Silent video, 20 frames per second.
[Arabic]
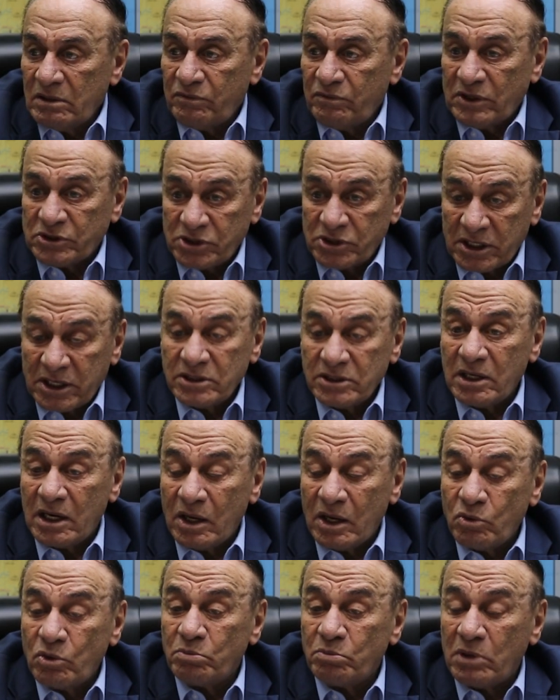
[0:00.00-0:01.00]
فعشان كده
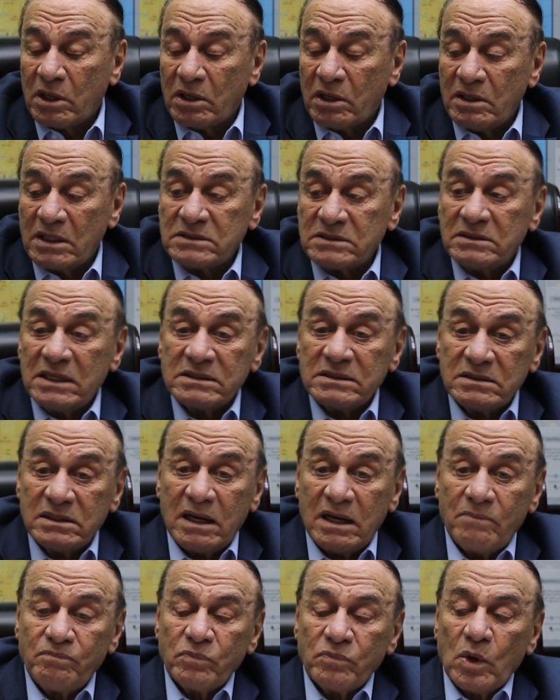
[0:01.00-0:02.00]
لاول مره الناس
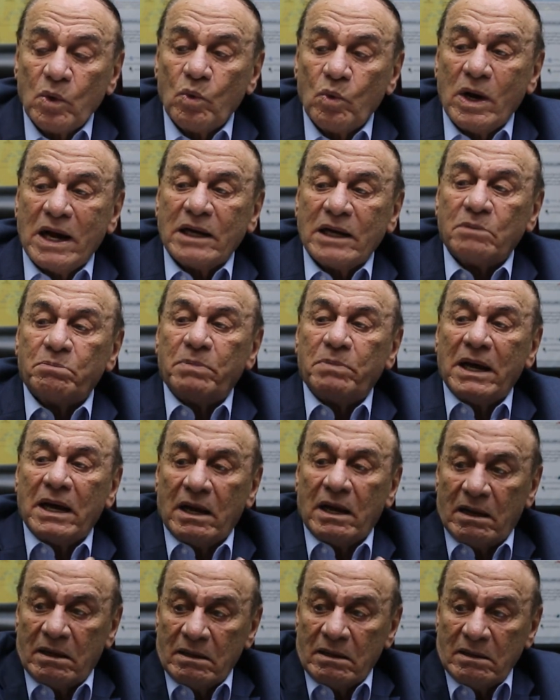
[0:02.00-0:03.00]
نازله
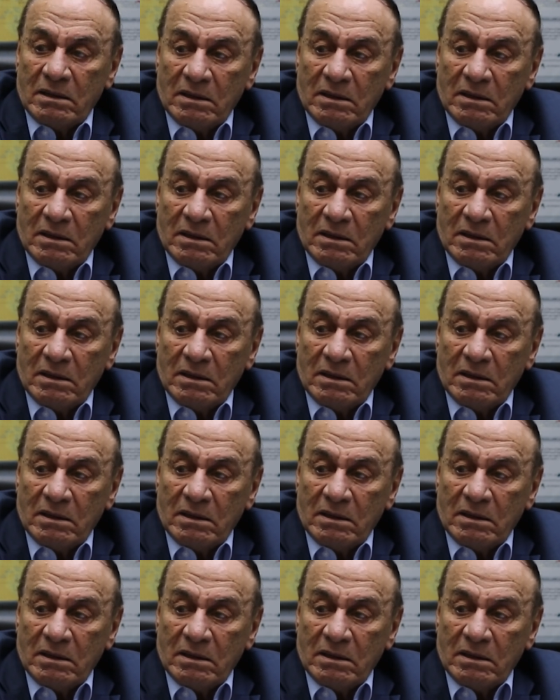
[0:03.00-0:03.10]
وقلبها